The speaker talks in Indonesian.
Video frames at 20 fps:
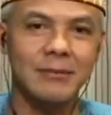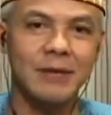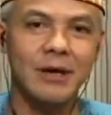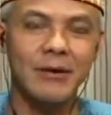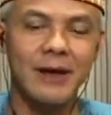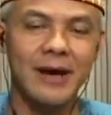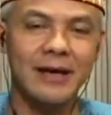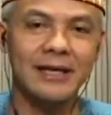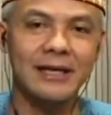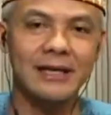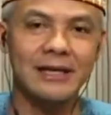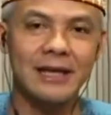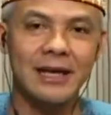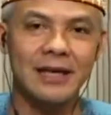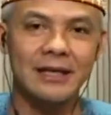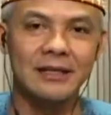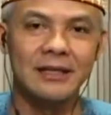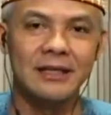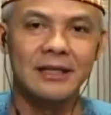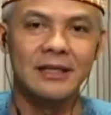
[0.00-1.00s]

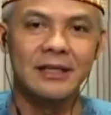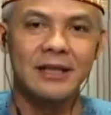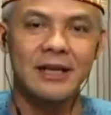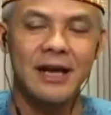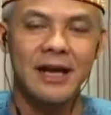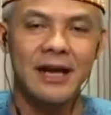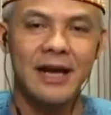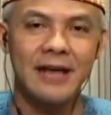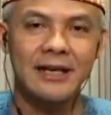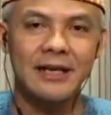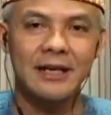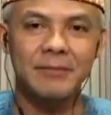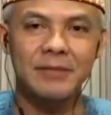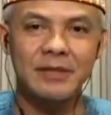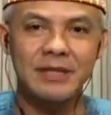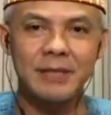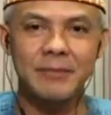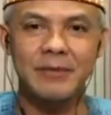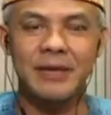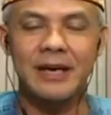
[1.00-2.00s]
wakilnya, Anda
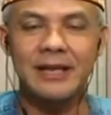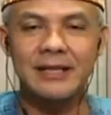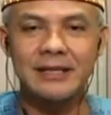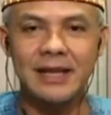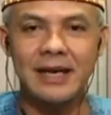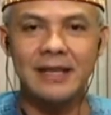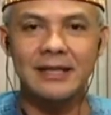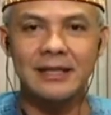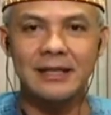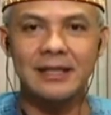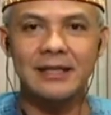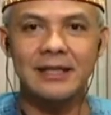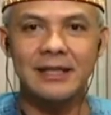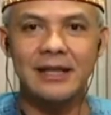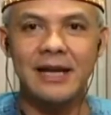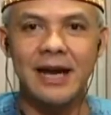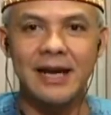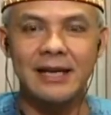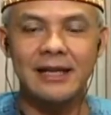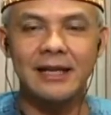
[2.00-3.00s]
bisa bereskan ini
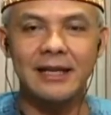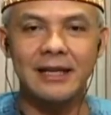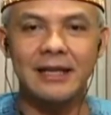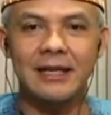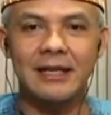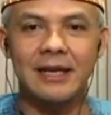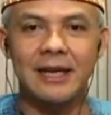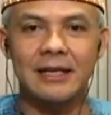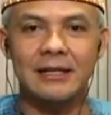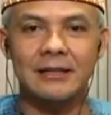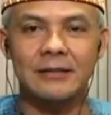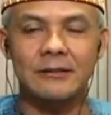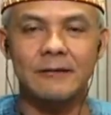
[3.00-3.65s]
hari ini nggak?